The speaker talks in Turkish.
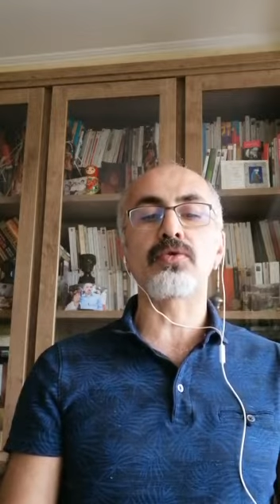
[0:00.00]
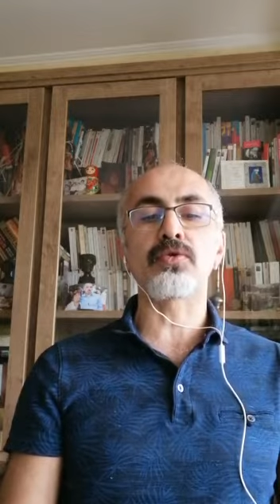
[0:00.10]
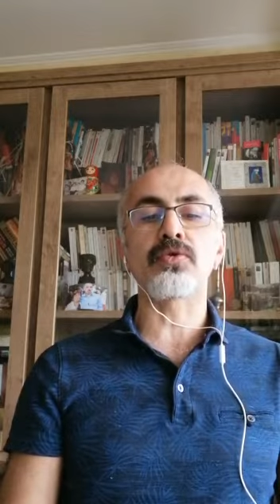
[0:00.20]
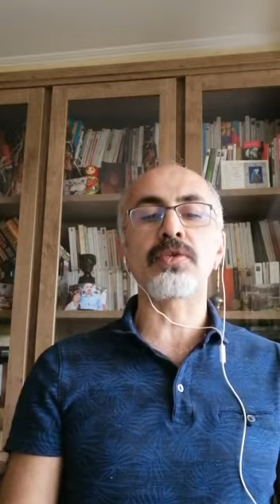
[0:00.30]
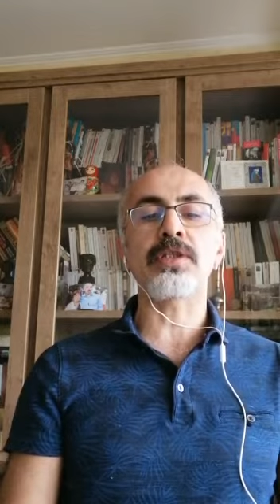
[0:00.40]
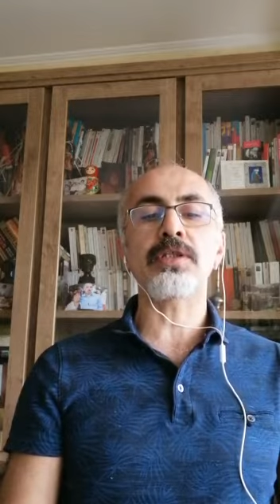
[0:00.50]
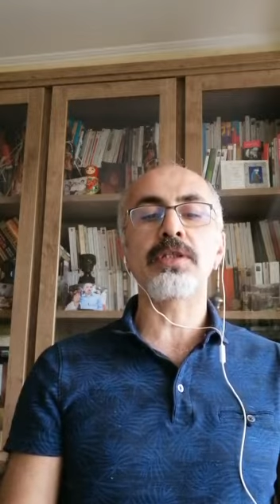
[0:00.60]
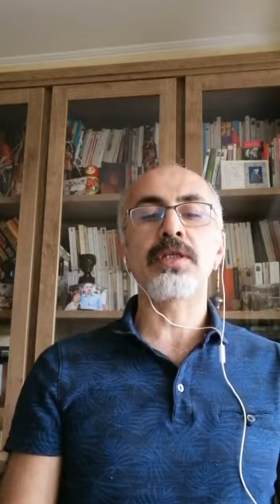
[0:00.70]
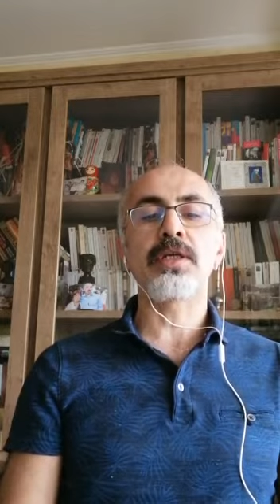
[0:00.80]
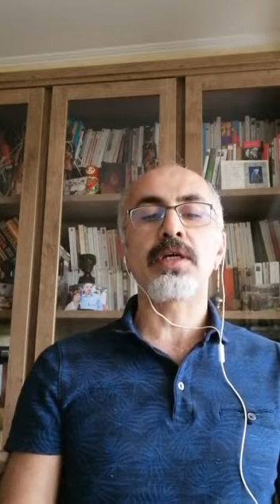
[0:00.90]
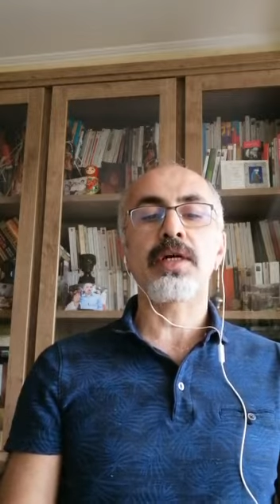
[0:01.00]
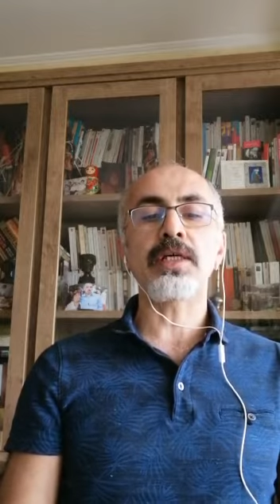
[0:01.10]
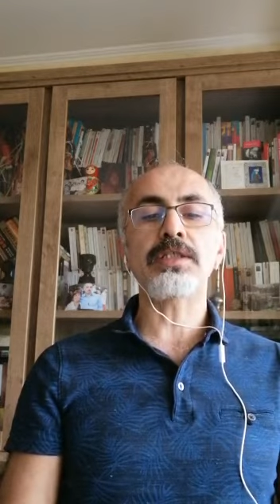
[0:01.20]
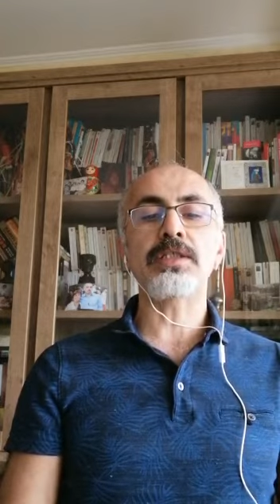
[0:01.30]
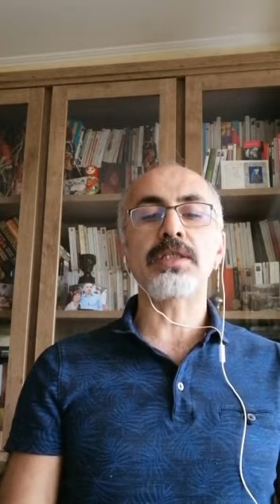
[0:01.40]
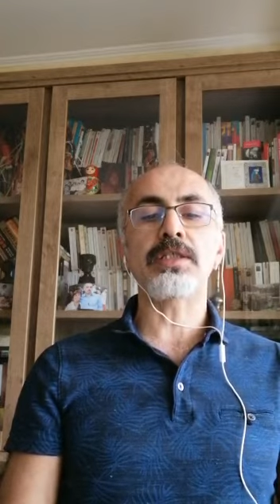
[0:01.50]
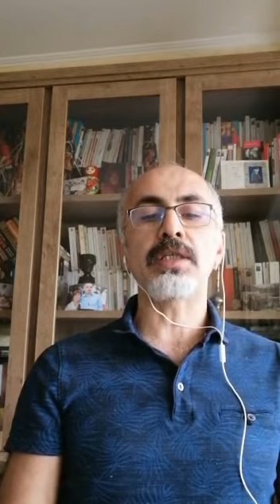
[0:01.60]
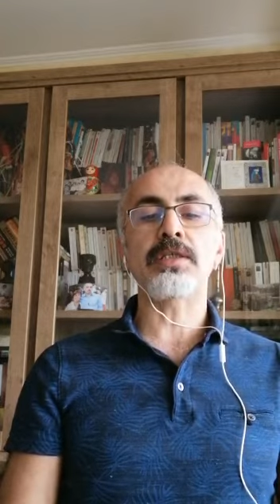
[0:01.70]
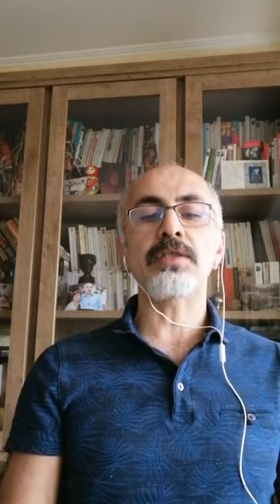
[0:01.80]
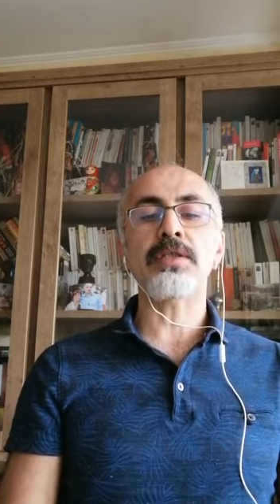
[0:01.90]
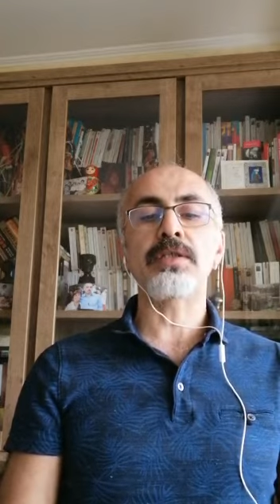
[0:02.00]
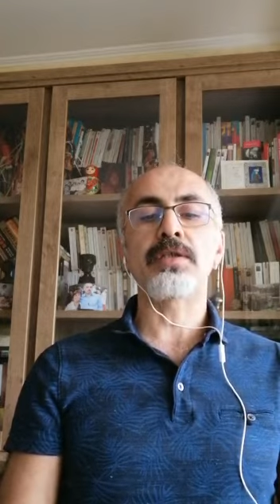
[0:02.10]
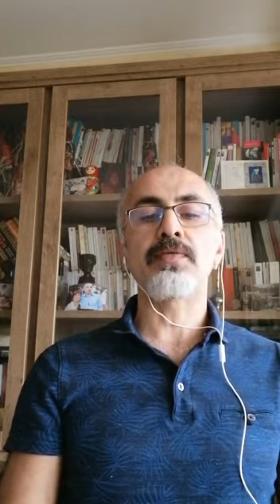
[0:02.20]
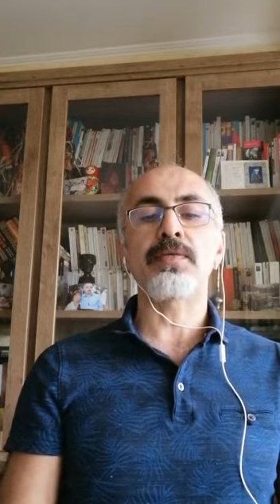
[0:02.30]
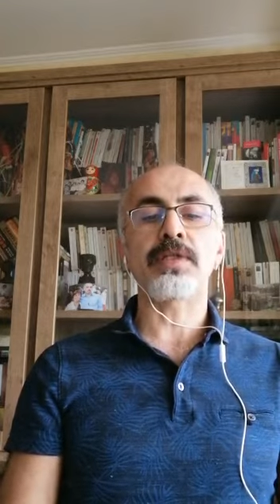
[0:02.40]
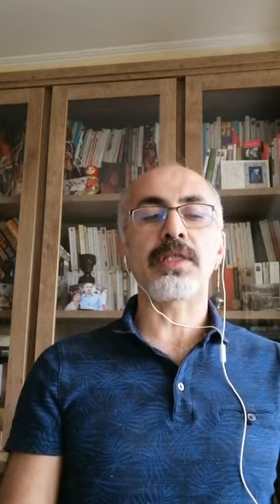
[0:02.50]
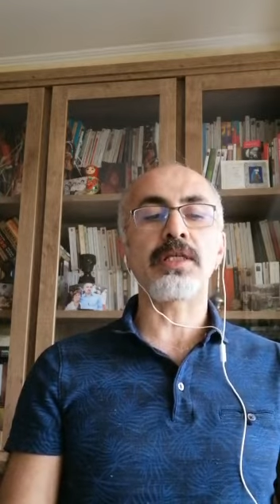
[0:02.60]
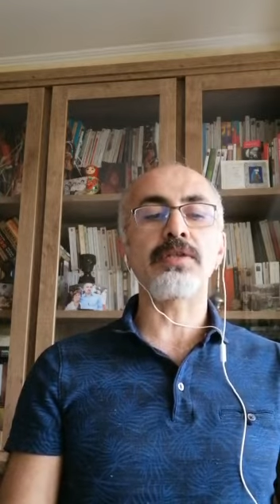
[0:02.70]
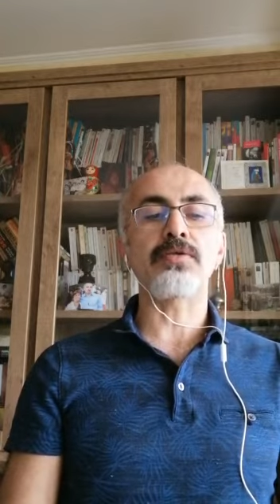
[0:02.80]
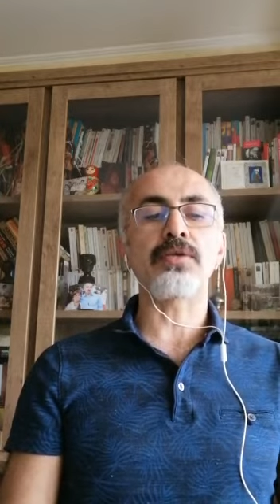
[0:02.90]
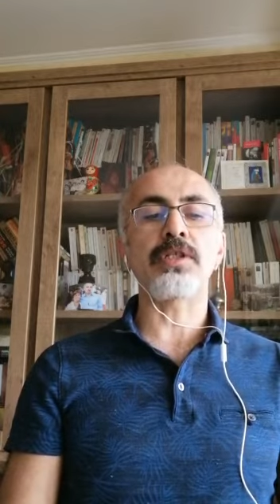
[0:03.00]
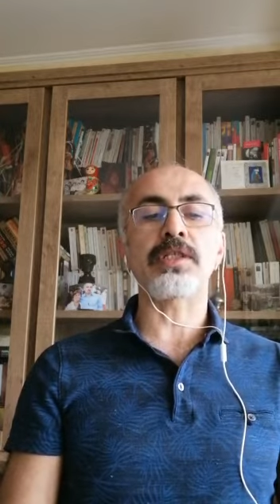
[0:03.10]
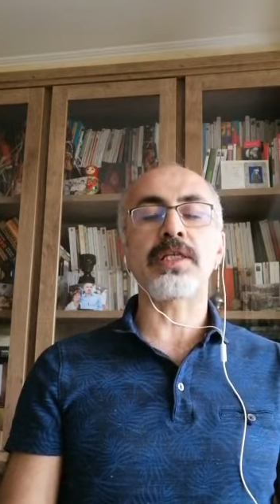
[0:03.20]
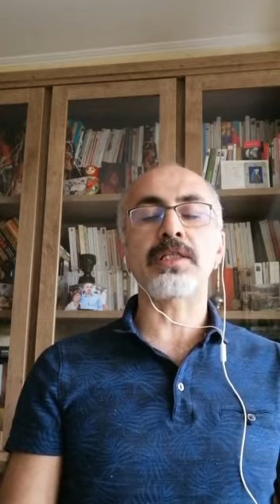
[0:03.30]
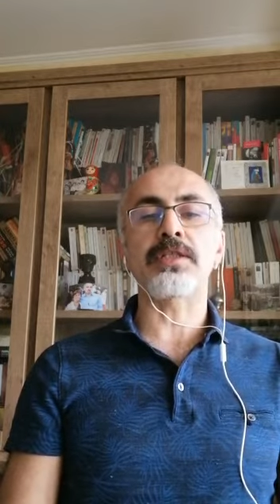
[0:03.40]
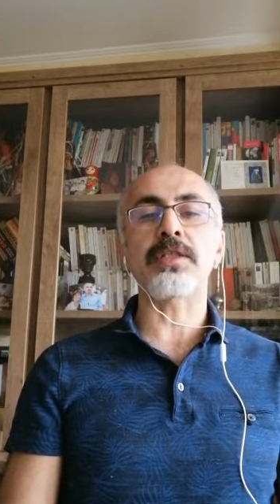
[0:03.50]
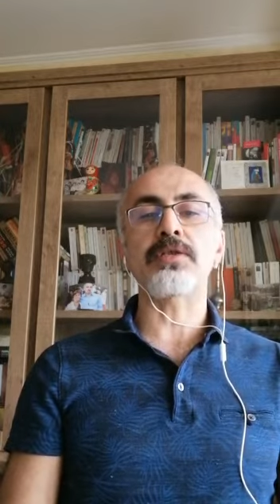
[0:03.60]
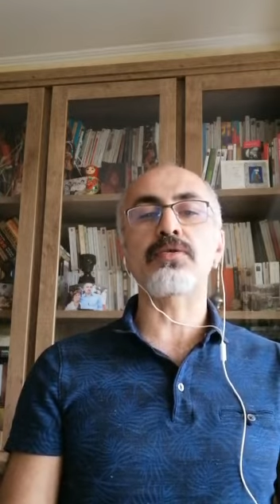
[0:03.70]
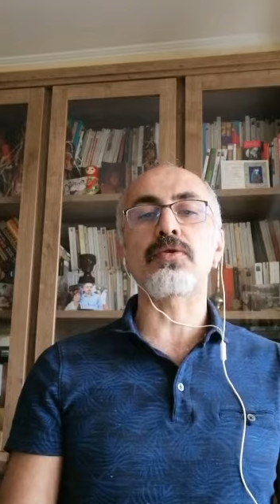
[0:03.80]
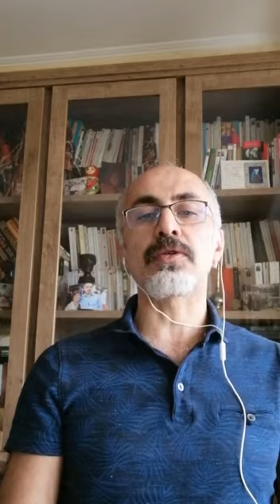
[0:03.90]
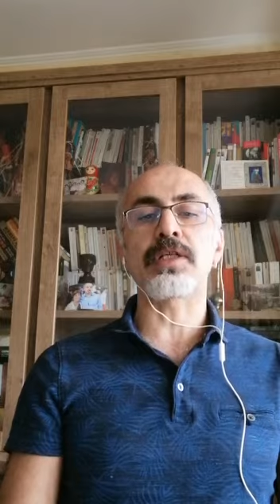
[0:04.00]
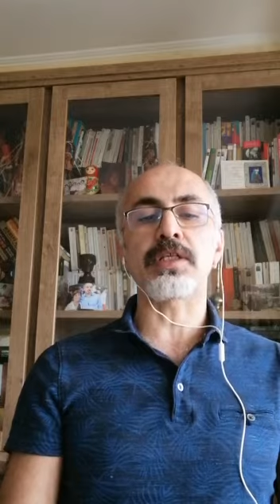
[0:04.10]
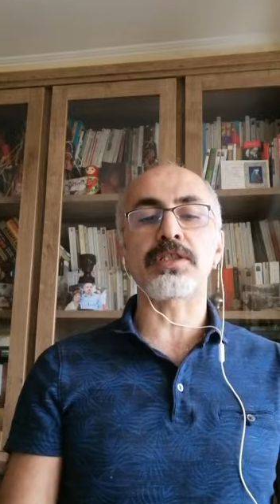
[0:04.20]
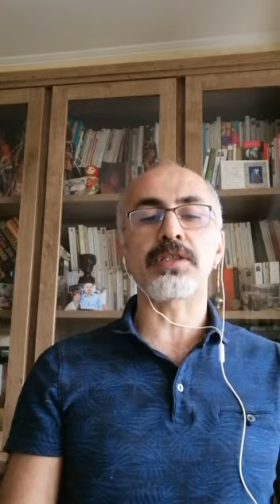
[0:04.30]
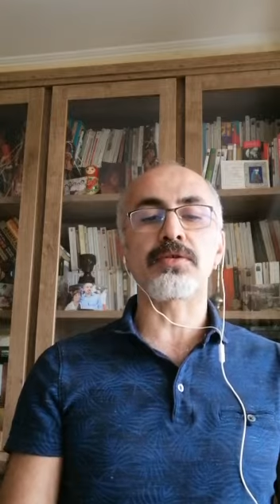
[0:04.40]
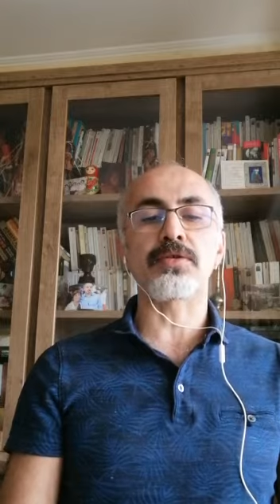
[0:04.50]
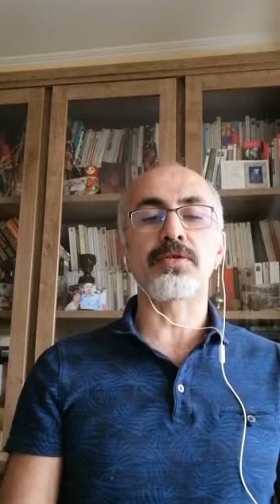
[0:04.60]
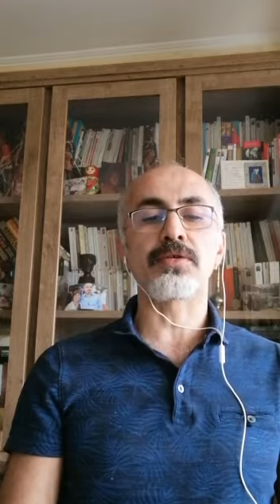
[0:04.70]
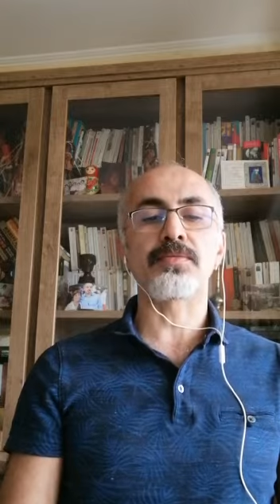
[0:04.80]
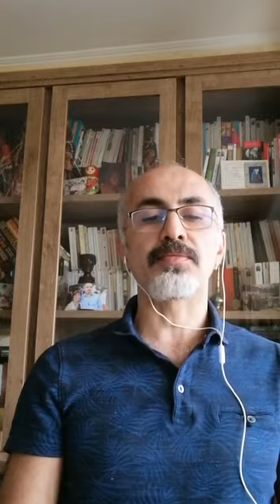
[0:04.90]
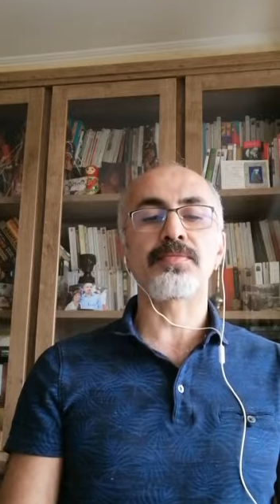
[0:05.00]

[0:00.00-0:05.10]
durduğundan ayçiçek yağı ve tavlı ithalatında zorluklar yaşanıyor.